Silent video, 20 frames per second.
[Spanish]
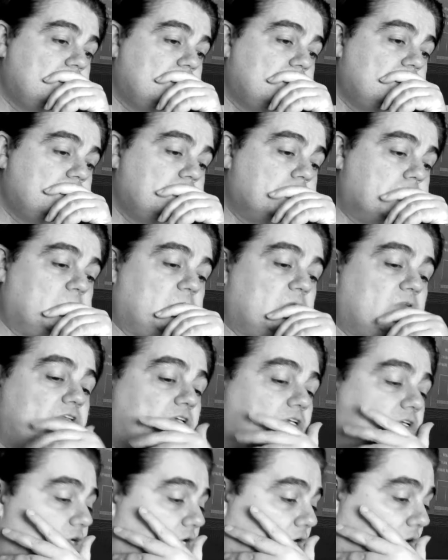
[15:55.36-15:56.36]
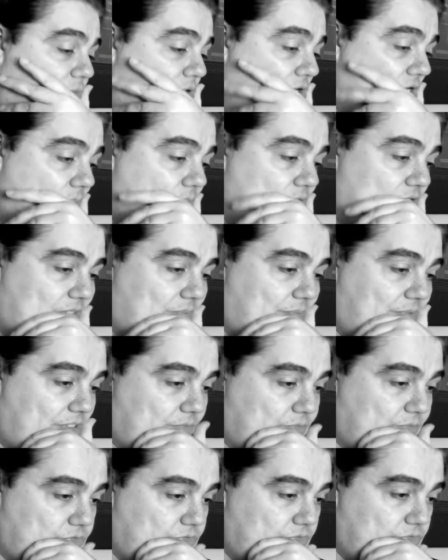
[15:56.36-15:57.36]
Mm, o sea, aboga porque
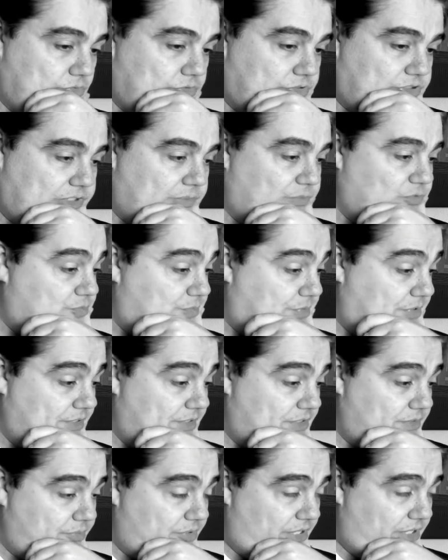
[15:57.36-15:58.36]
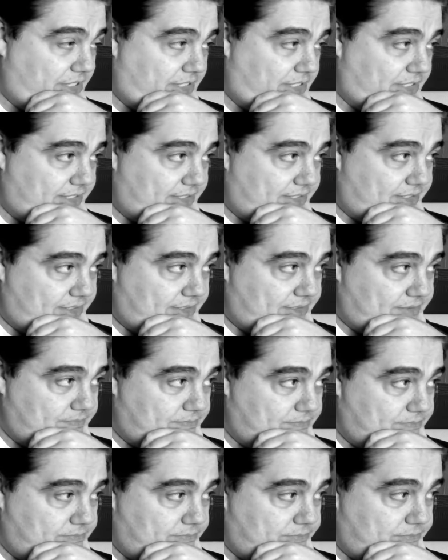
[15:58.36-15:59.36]
tiremos primero por la línea
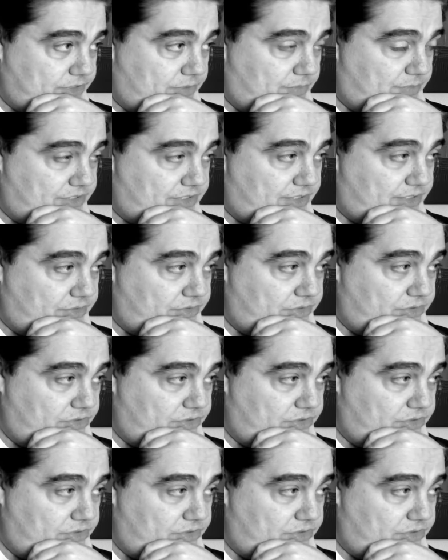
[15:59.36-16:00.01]
de investigación del